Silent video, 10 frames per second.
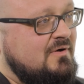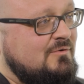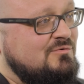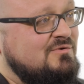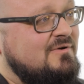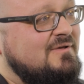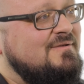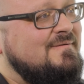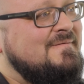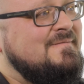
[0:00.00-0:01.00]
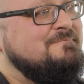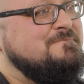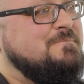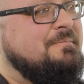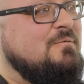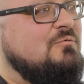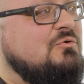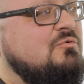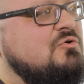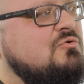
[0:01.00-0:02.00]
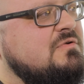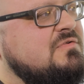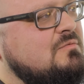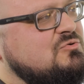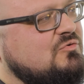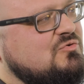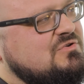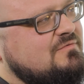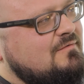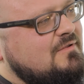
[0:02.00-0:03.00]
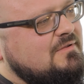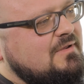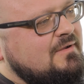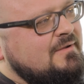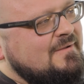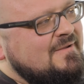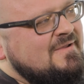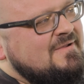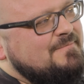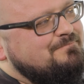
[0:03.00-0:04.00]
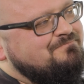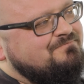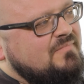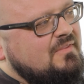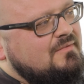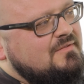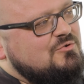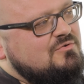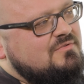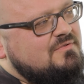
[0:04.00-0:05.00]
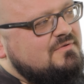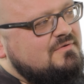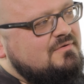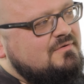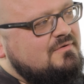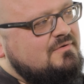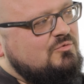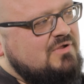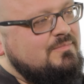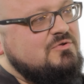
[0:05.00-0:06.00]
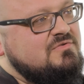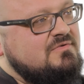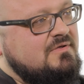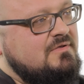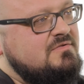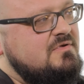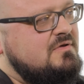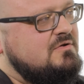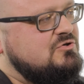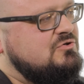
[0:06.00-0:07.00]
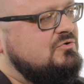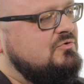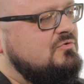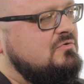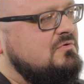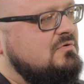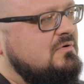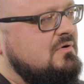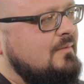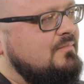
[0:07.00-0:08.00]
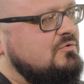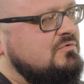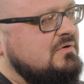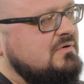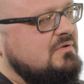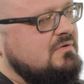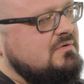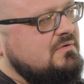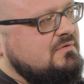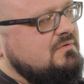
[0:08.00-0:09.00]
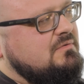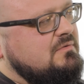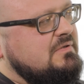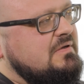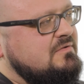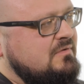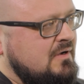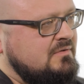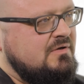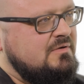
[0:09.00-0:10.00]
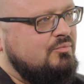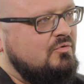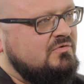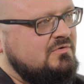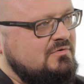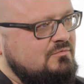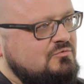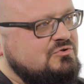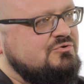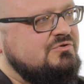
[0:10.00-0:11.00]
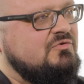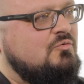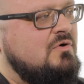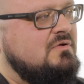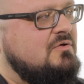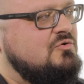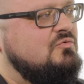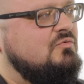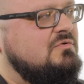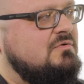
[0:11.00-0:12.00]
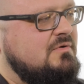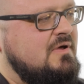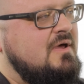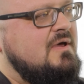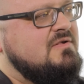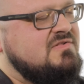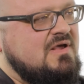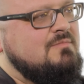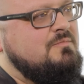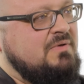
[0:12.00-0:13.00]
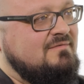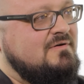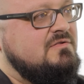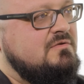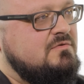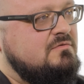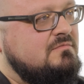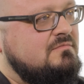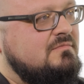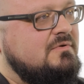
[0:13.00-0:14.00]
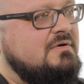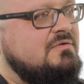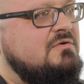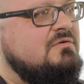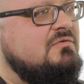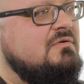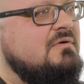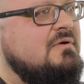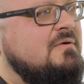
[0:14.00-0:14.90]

холодной войны, ну вот. Но еще и с тем, что существовала такая значит, э, э, утопическая идея, что компьютеры э, да, рано или поздно, уже очень скоро, начнут сами переводить да, тексты,